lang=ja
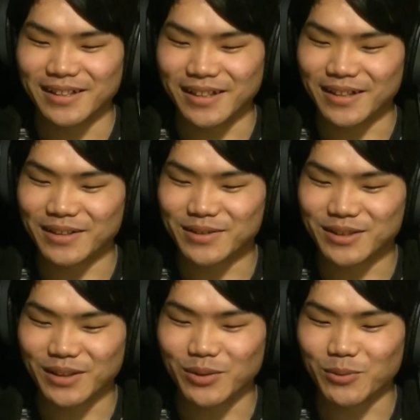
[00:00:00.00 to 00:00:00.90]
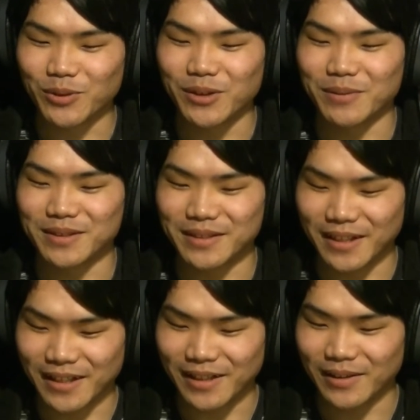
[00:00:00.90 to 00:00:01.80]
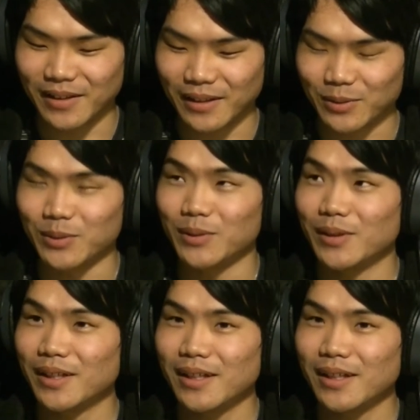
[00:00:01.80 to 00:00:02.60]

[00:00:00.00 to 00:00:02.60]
連絡したのを覚えてますねあと